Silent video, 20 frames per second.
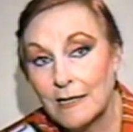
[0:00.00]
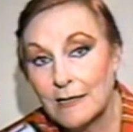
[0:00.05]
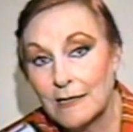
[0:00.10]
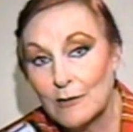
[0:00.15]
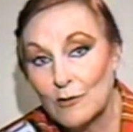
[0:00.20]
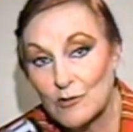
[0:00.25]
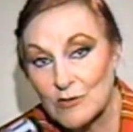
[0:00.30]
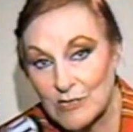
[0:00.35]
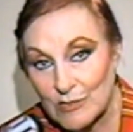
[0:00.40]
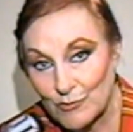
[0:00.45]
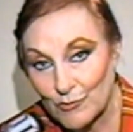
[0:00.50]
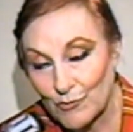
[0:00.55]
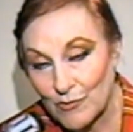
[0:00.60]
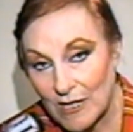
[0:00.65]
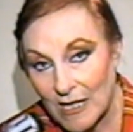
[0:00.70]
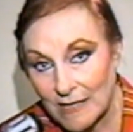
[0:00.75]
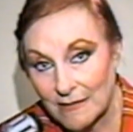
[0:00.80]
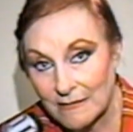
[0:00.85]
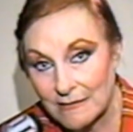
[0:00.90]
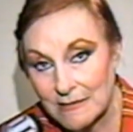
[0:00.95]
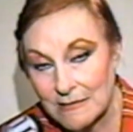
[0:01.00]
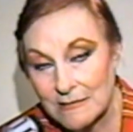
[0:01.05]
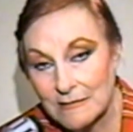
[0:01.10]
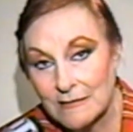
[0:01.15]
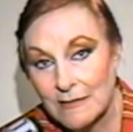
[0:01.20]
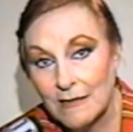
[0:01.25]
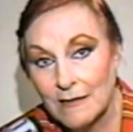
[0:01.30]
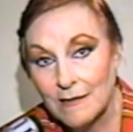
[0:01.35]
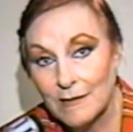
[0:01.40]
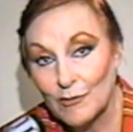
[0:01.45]
los estudiantes,
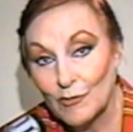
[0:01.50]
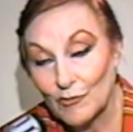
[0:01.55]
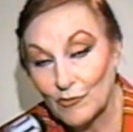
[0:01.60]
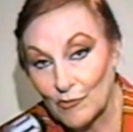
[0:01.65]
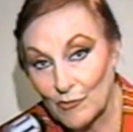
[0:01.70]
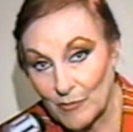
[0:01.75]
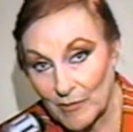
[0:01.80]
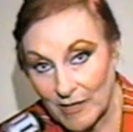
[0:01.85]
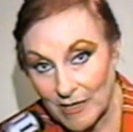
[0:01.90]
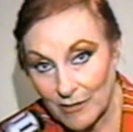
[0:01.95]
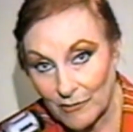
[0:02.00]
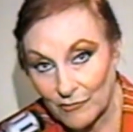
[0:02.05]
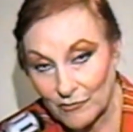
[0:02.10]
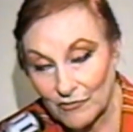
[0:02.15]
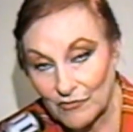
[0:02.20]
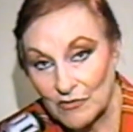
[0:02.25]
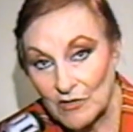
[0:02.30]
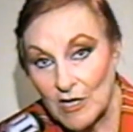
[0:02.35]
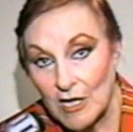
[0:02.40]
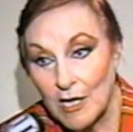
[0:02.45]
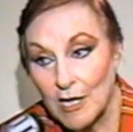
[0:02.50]
los obreros,